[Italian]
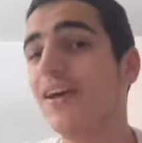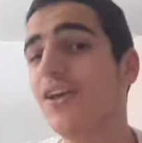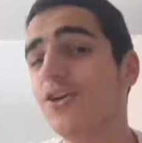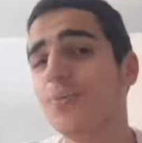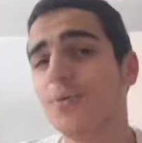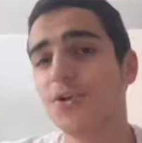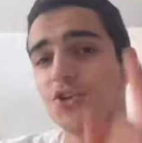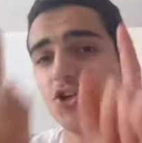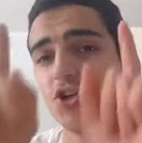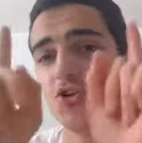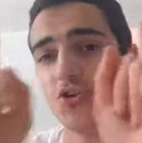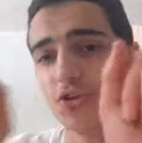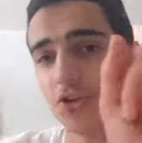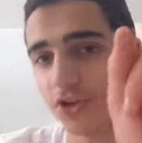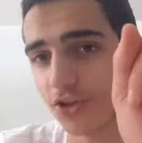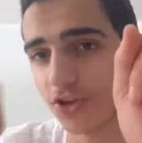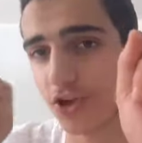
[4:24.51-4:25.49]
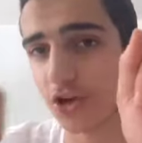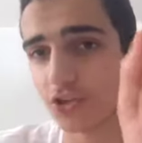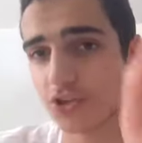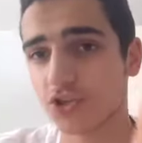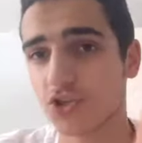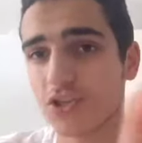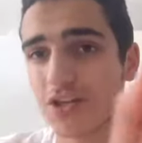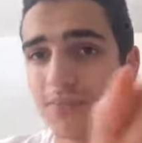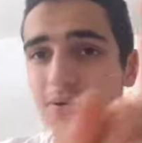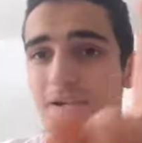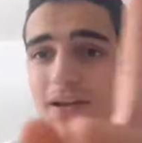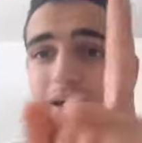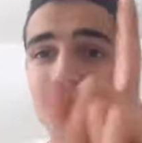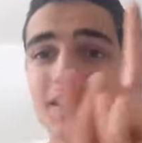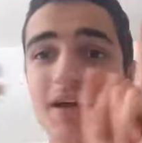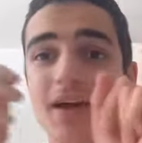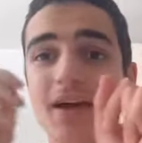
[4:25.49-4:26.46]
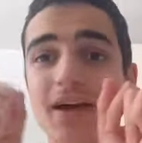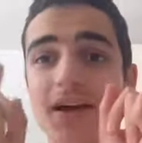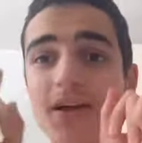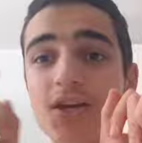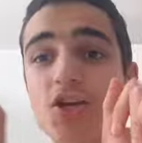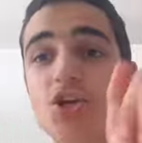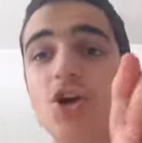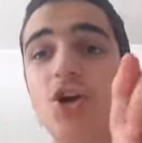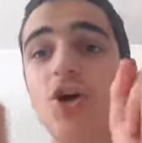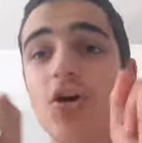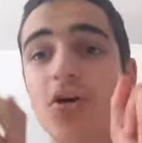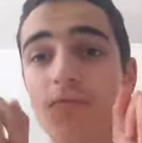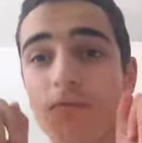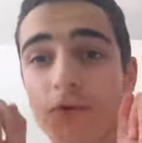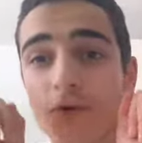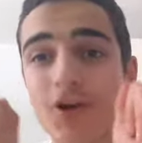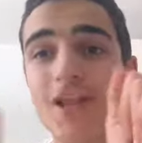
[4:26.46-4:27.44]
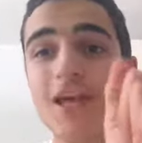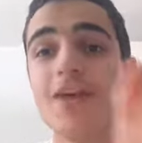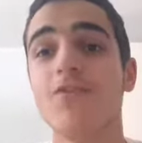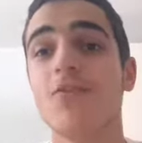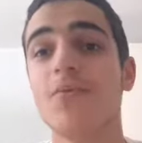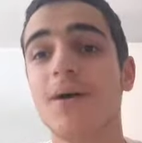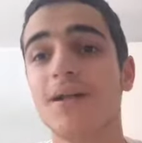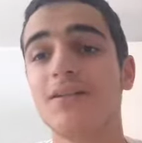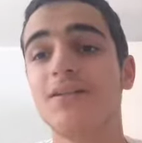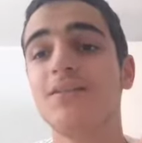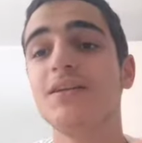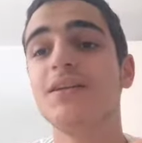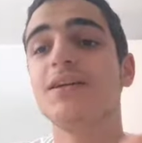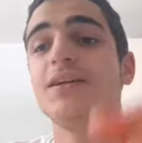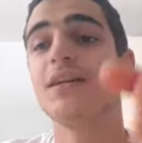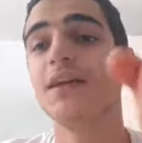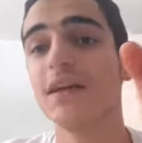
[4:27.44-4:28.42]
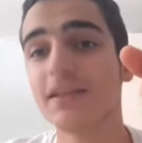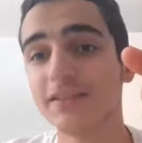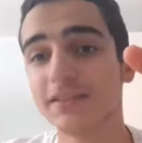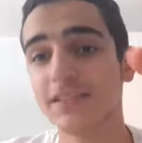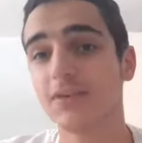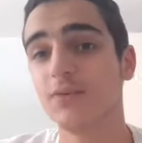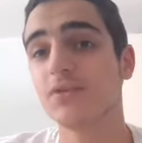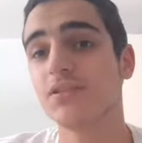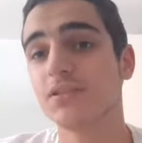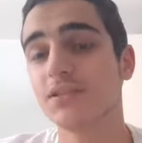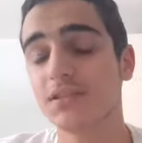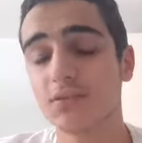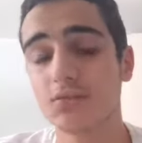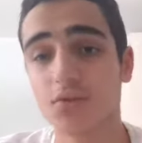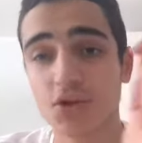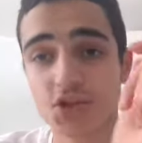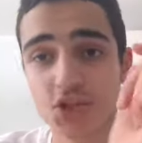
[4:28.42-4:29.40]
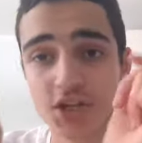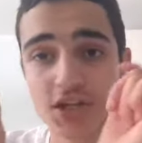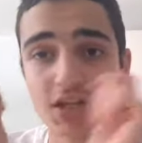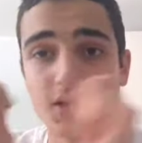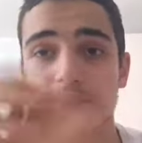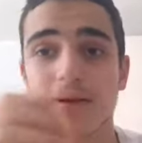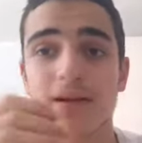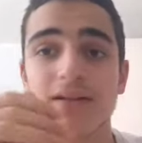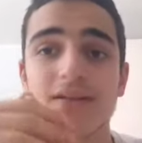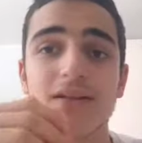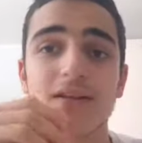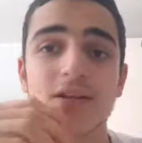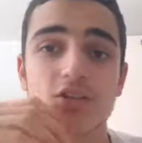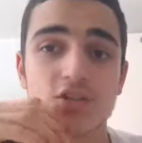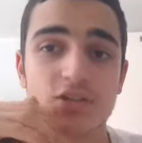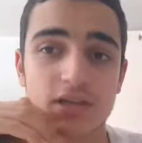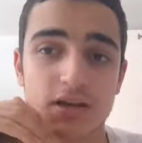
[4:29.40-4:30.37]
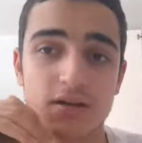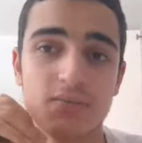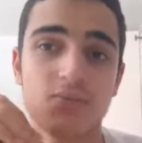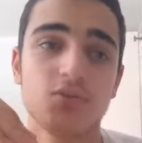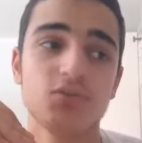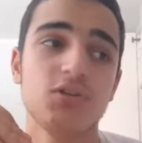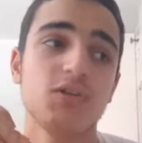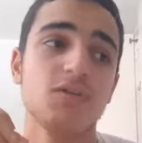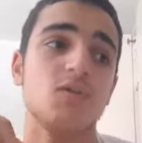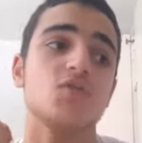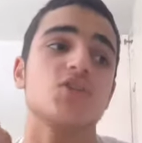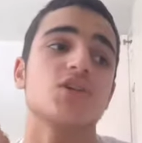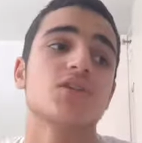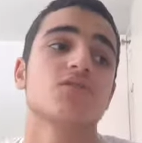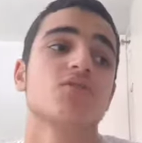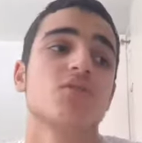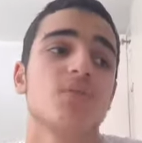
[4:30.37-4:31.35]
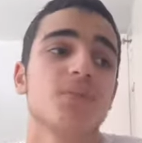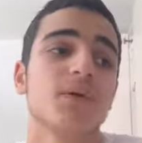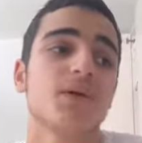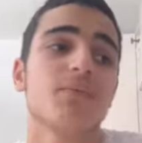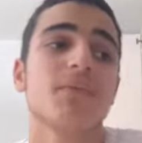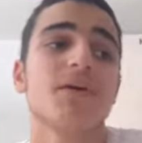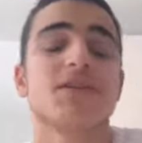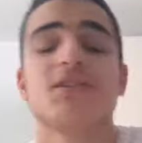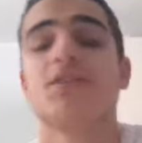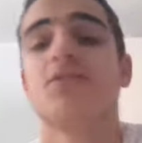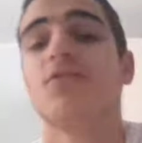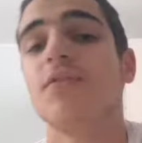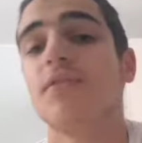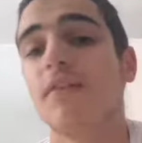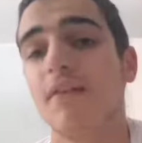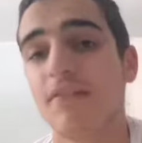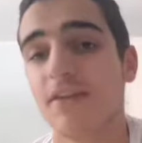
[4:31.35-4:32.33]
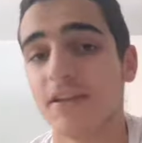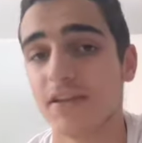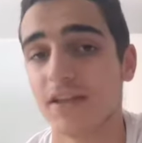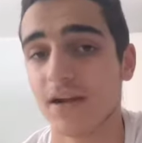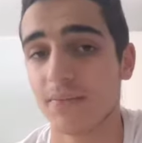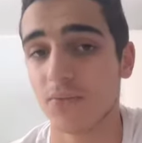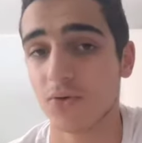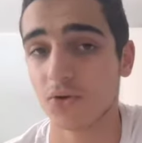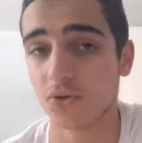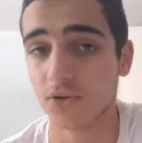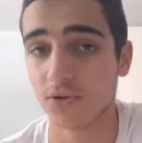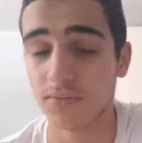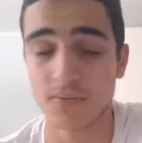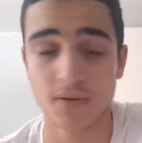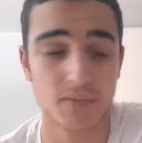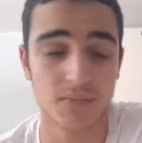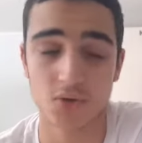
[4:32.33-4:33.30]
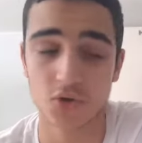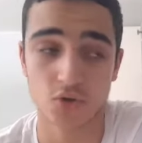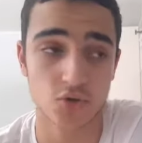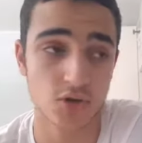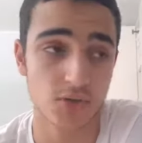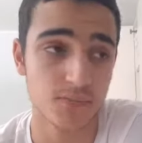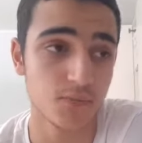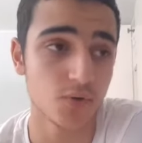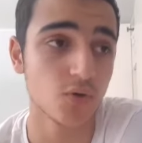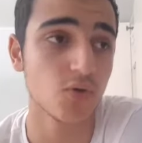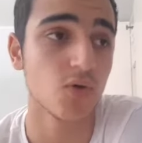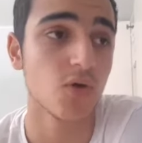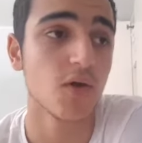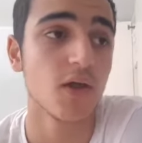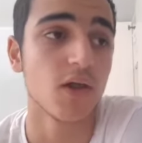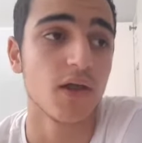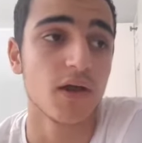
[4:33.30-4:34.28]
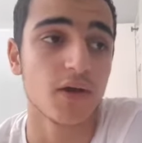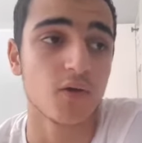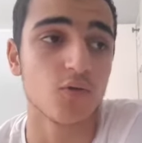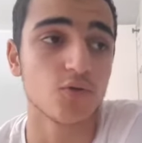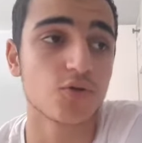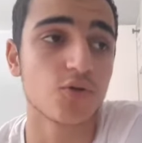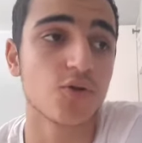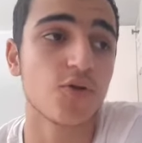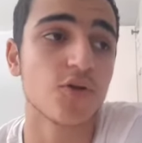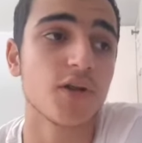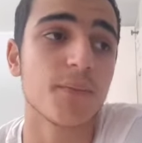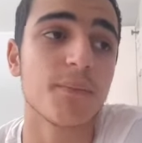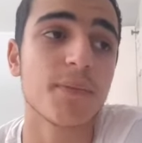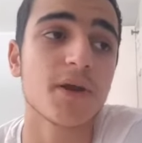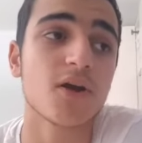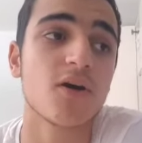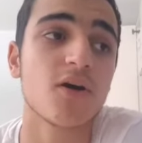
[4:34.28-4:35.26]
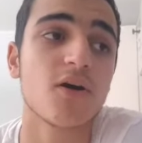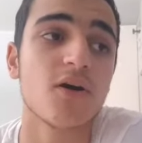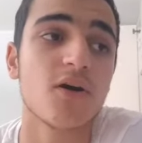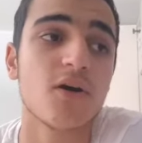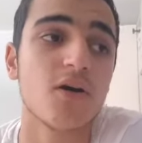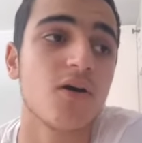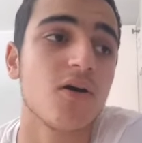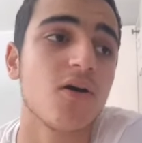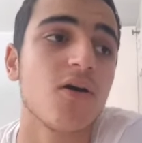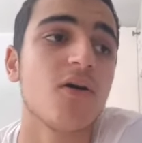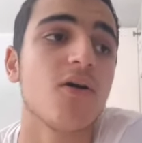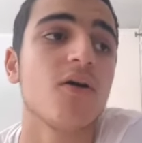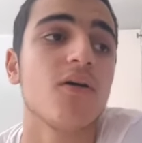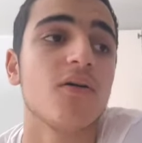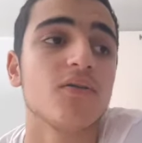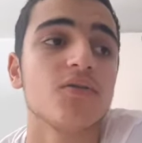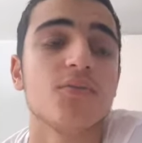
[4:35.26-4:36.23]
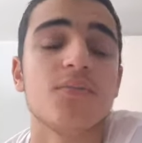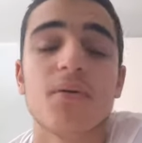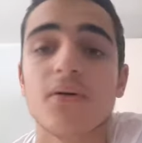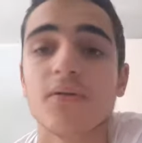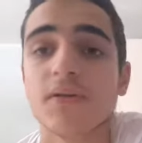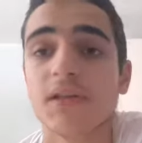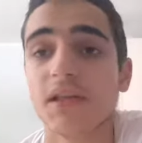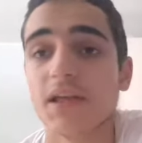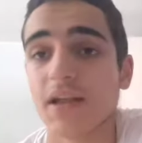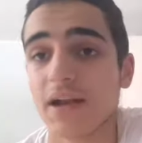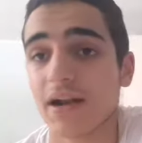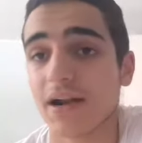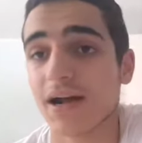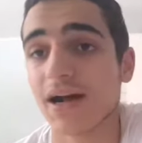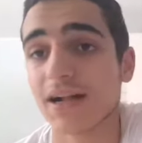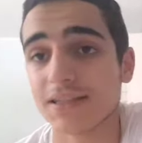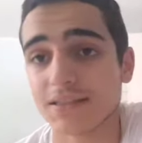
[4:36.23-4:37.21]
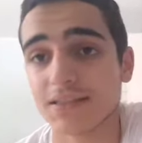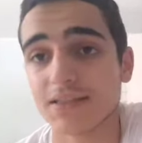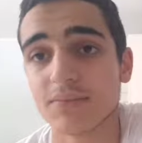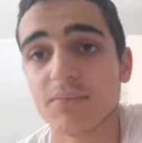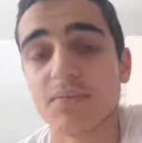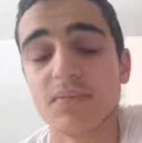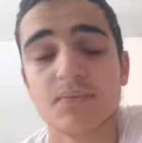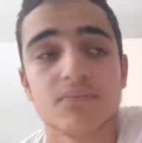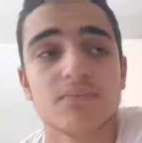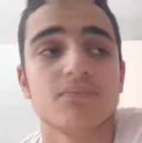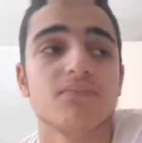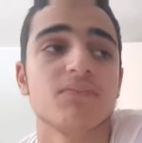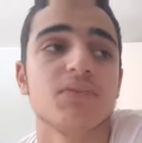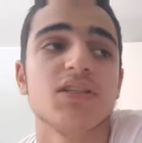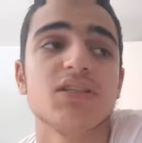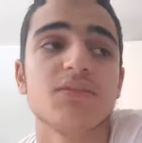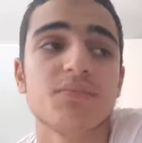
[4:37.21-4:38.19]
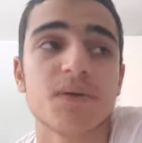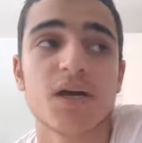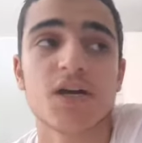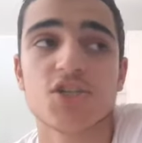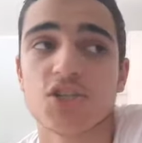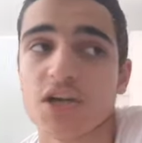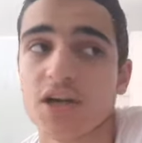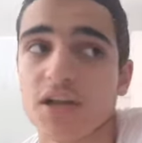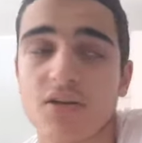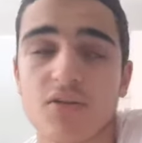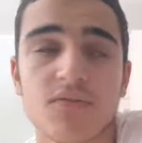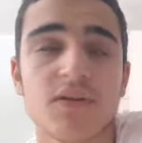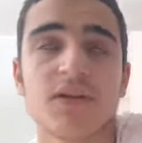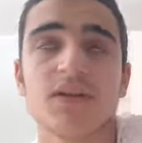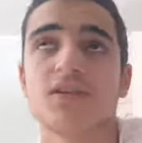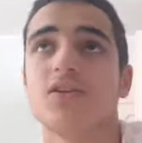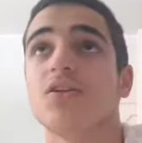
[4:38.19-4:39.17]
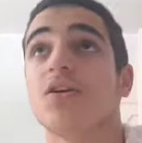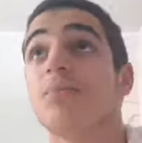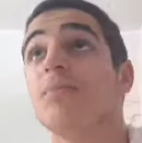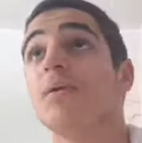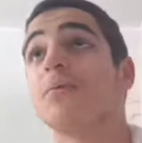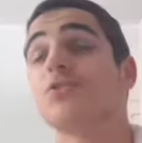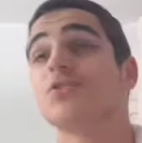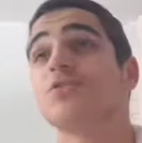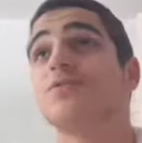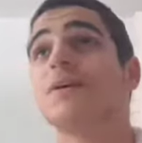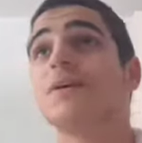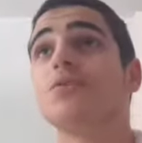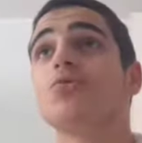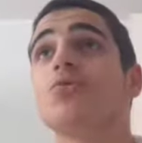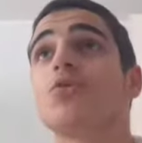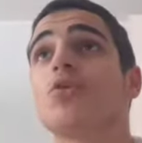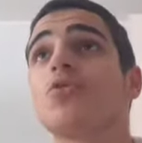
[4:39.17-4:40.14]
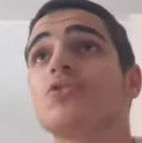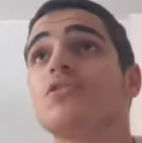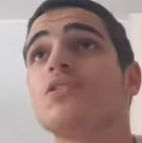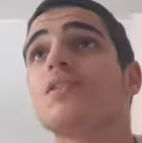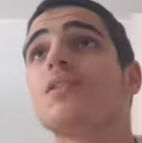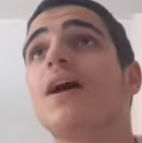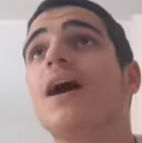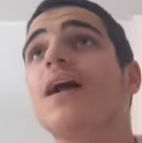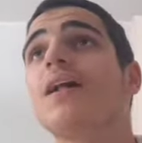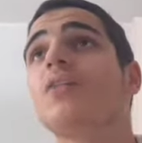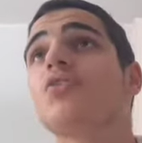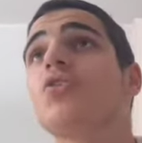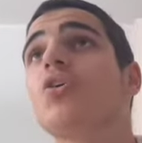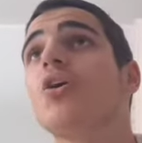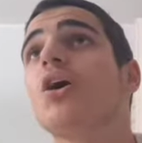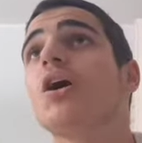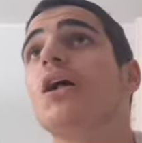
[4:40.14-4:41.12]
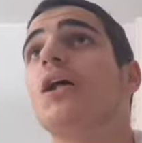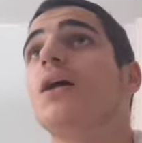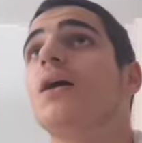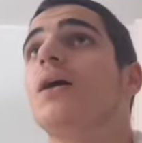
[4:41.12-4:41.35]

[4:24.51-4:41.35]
Io perciò non critico la società perché io volevo Maldini e se questa è stata una scelta di Maldini ci sarà un motivo. Certo, per me si doveva vendere a molto di, a molto di più Cutrone, però dobbiamo vedere ragazzi, mi dispiace che lo, lo abbiamo svenduto così tanto